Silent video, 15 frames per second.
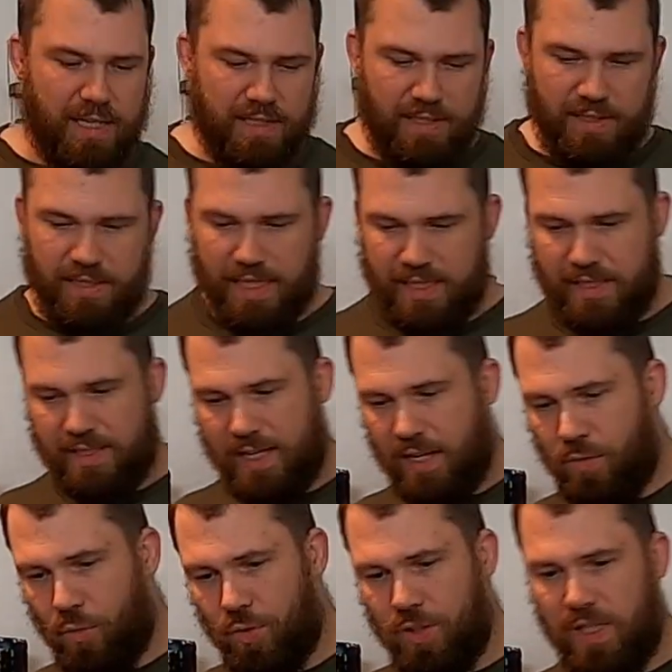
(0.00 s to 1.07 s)
ist jetzt der
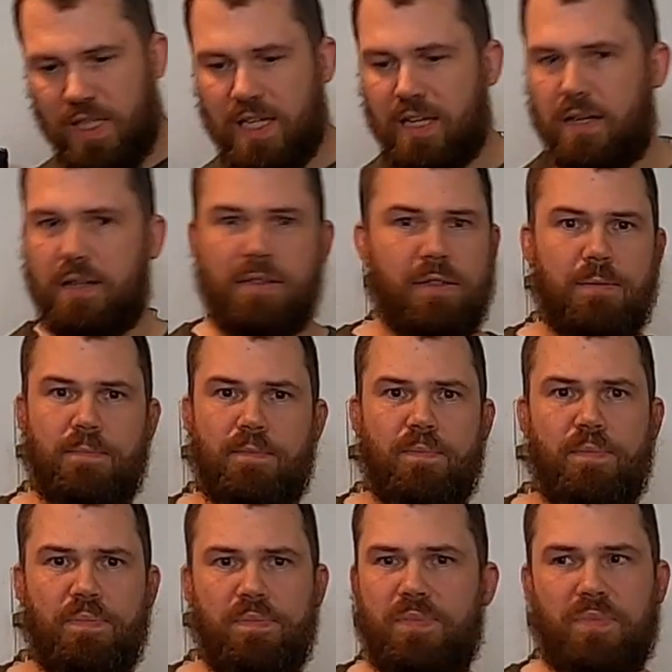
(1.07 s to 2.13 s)
Loden hier,
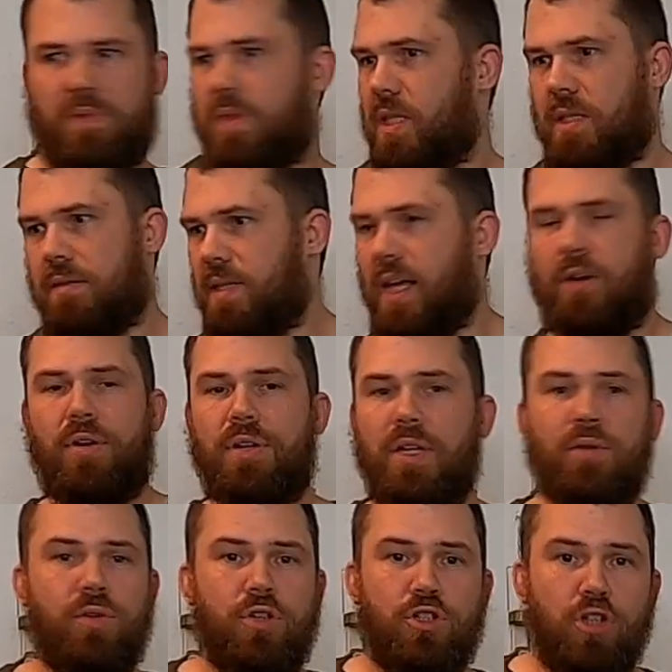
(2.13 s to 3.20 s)
ähm, da könnt
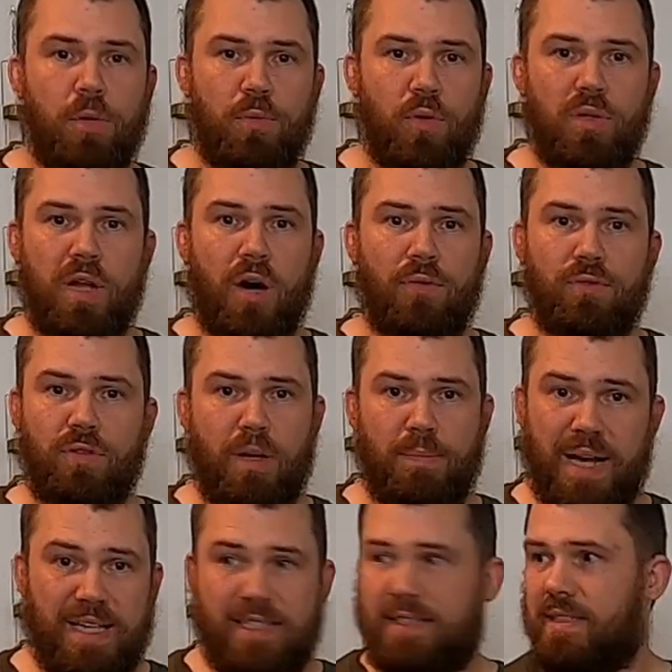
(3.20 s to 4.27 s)
ihr durch Gestrüpp durchlaufen, da,
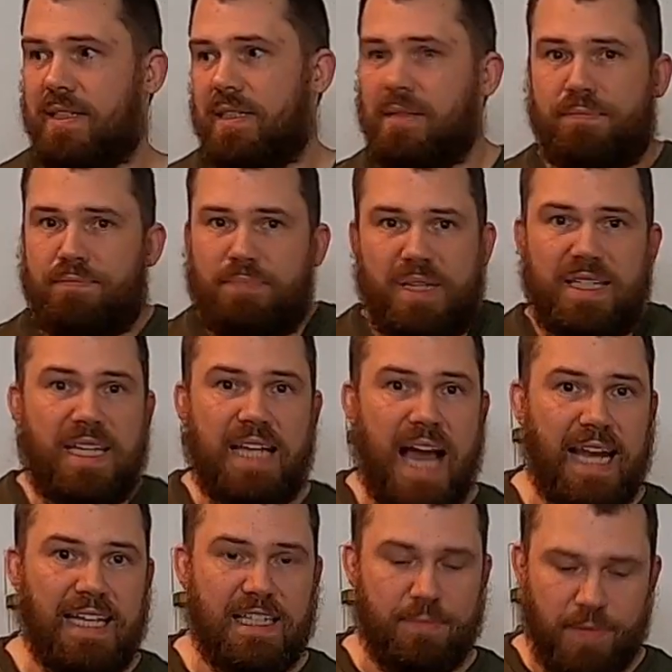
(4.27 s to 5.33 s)
passt, da passiert
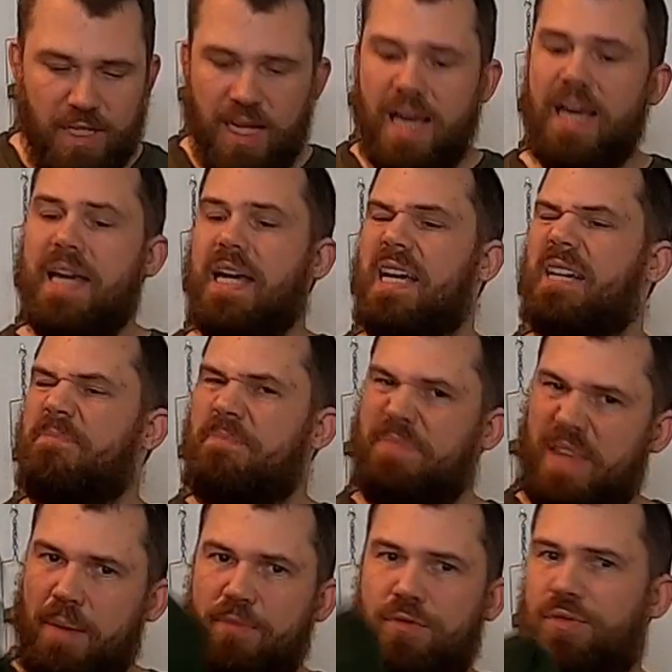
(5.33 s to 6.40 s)
gar nichts mit.
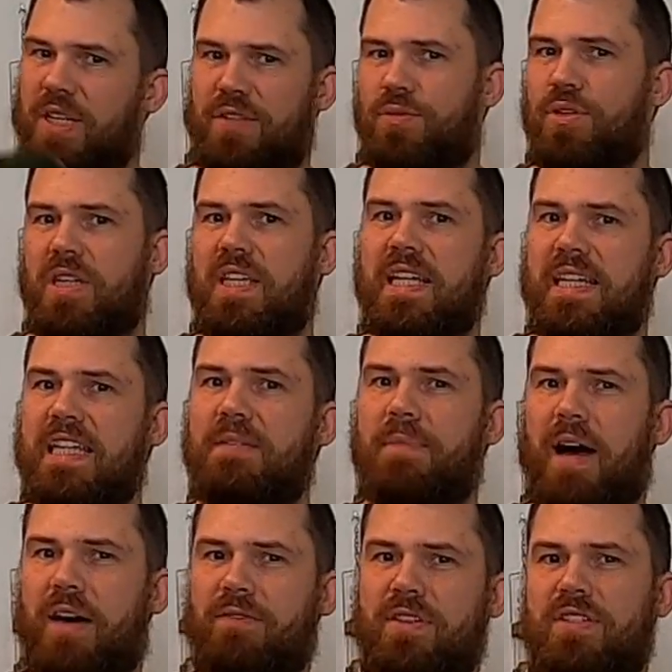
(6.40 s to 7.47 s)
Das würde ich hier nicht
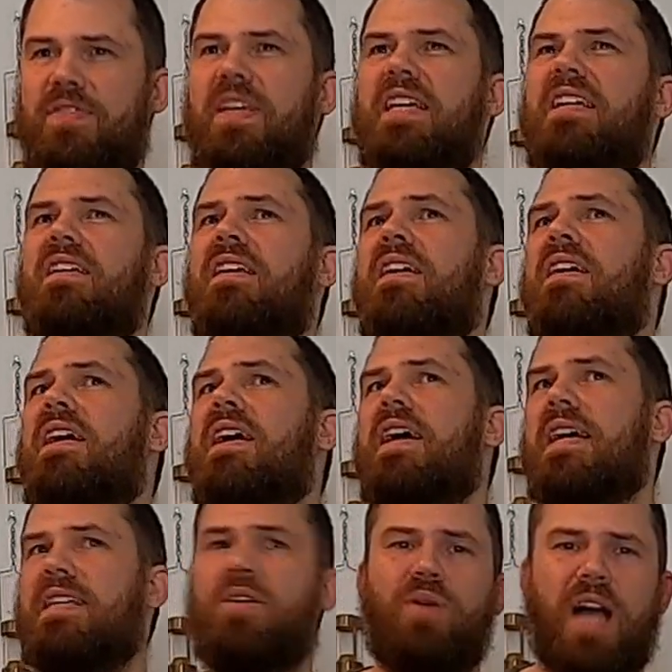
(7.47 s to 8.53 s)
machen, weswegen
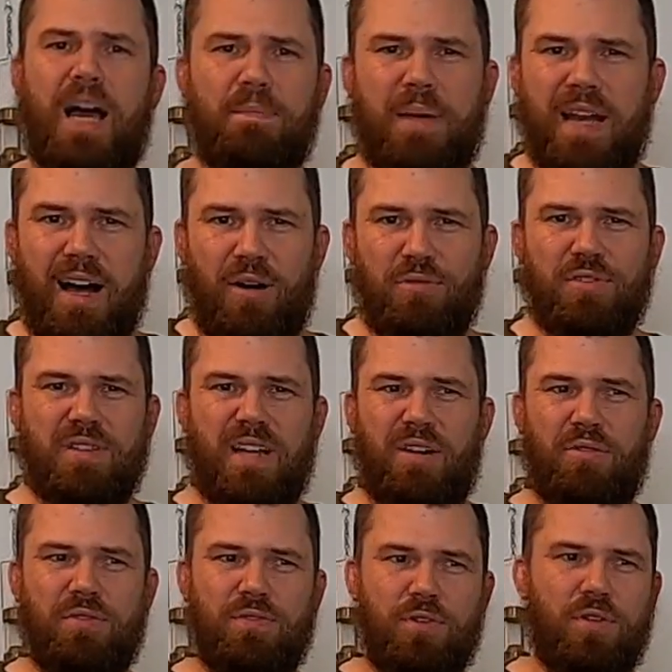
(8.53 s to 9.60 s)
ich auch gerade bei der
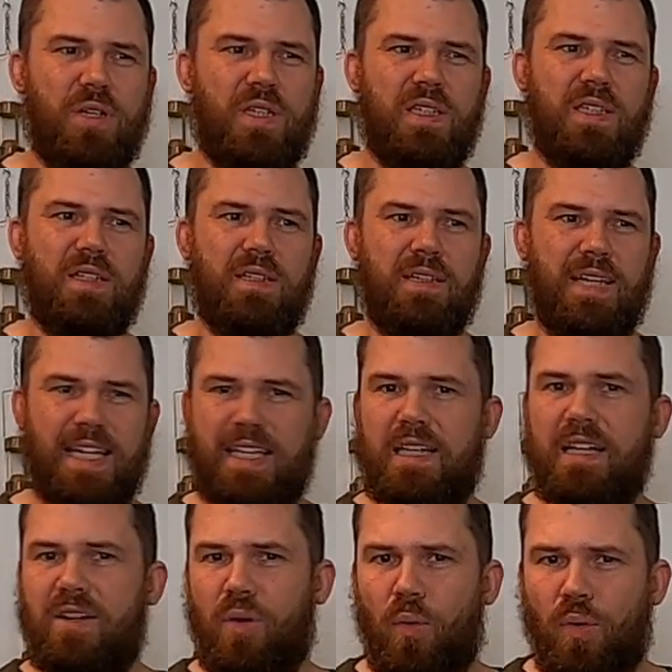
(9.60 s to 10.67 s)
Außenhaut wirklich
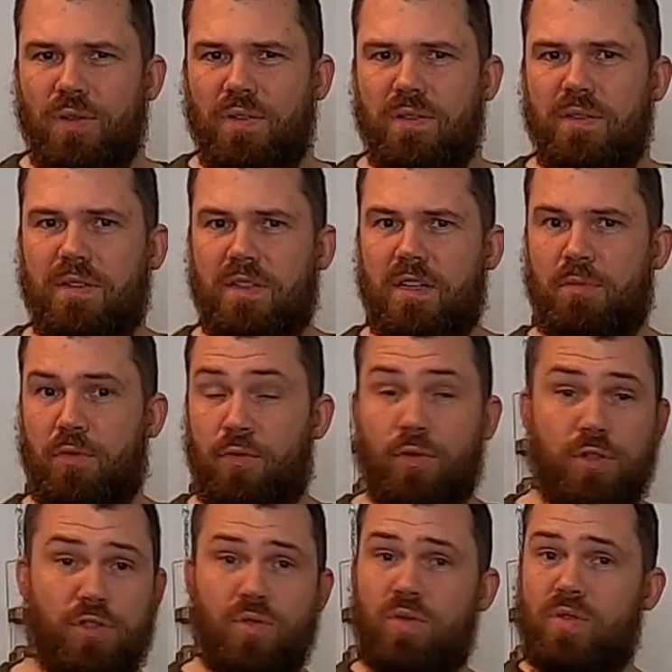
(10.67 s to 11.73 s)
richtigen Loden äh,
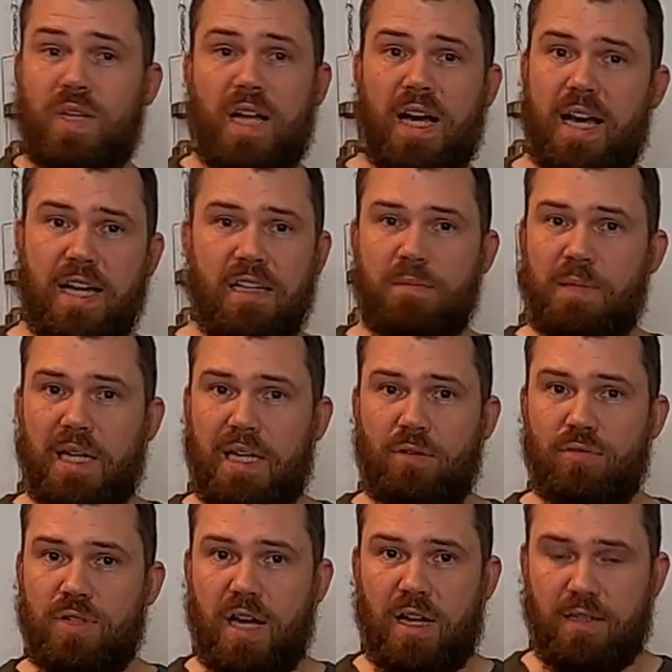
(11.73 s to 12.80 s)
bevorzuge und da keine
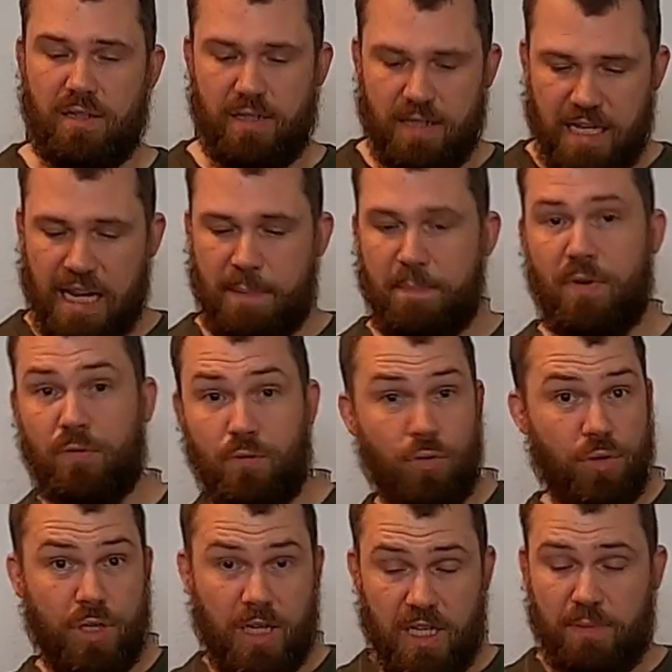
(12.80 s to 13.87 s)
Merino-Sachen nehmen
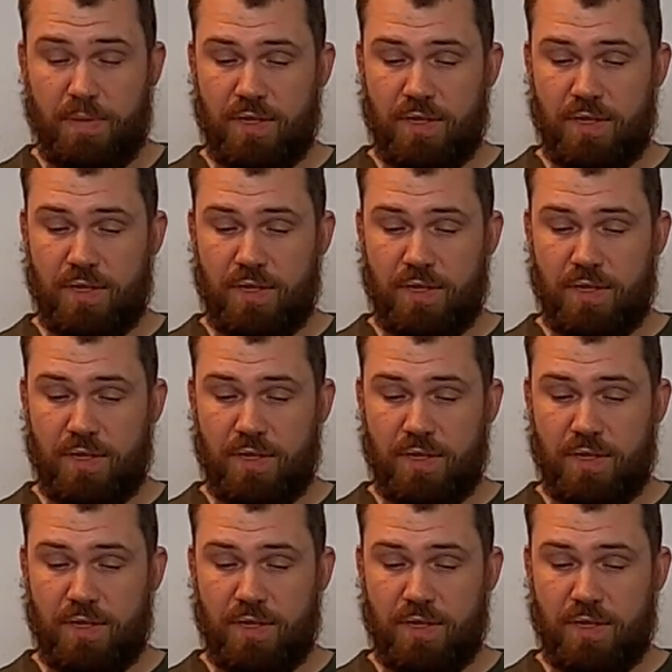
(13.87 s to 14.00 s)
würde, ich